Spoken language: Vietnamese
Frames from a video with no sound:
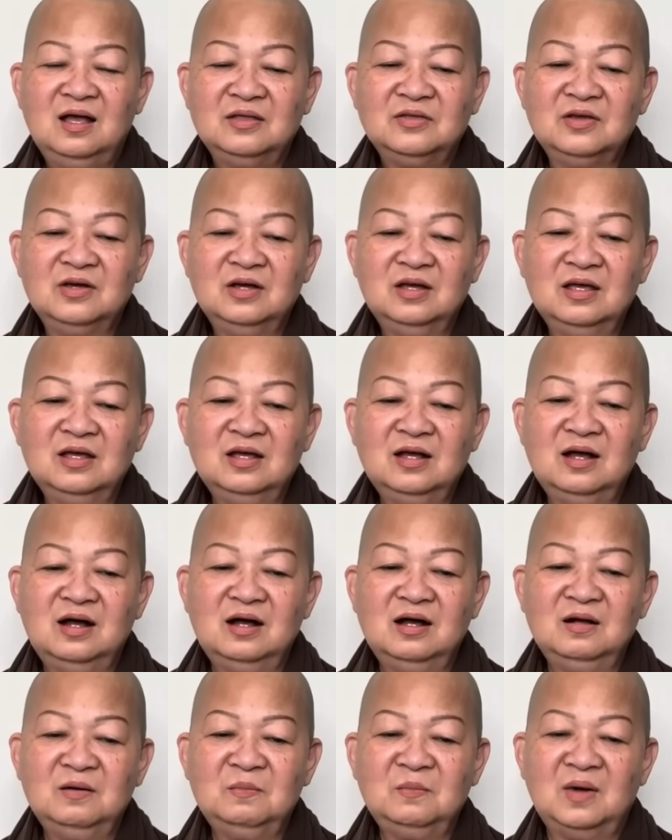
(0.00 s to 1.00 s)
những cái
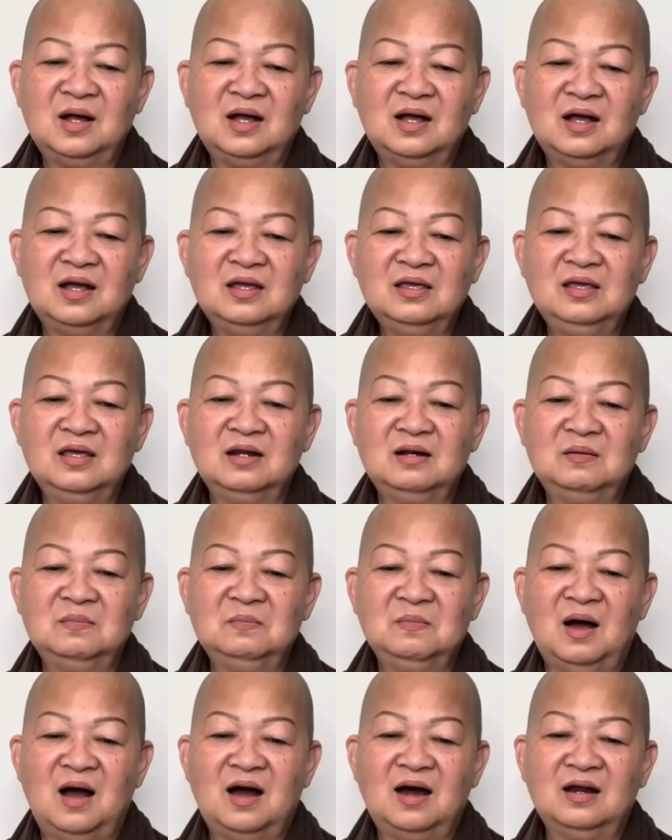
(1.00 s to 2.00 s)
cơn mà hả dịch
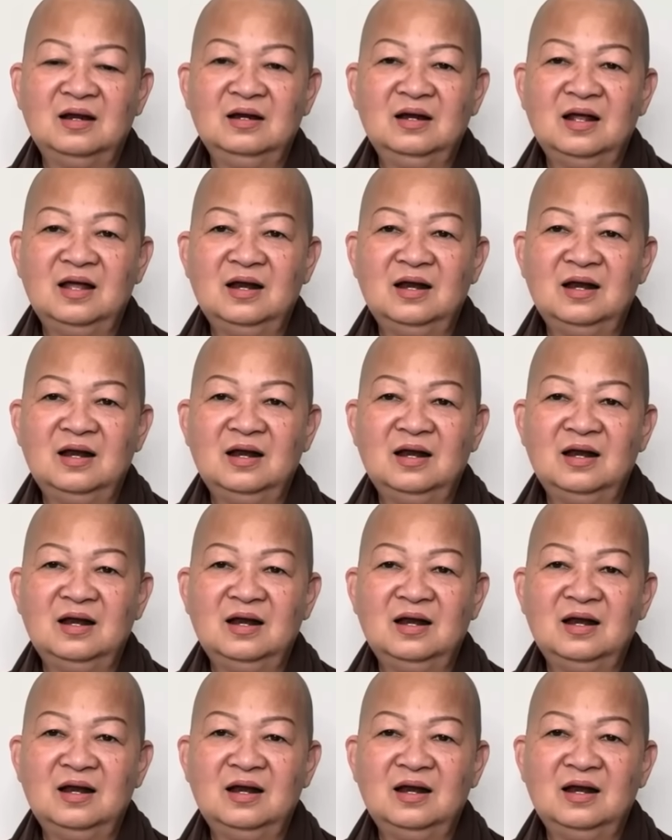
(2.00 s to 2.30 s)
bệnh